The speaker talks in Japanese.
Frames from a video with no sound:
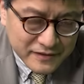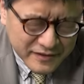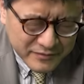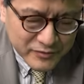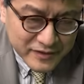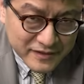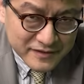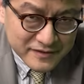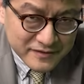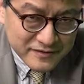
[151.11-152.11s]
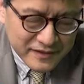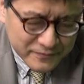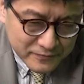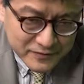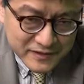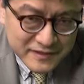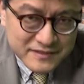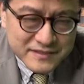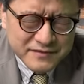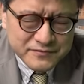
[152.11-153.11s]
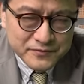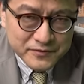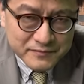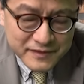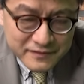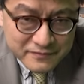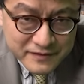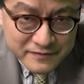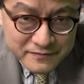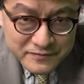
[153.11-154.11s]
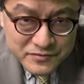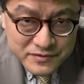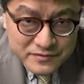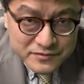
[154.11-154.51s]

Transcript: だけ盛り上がってるだろうと切り捨てるという意味でのネットの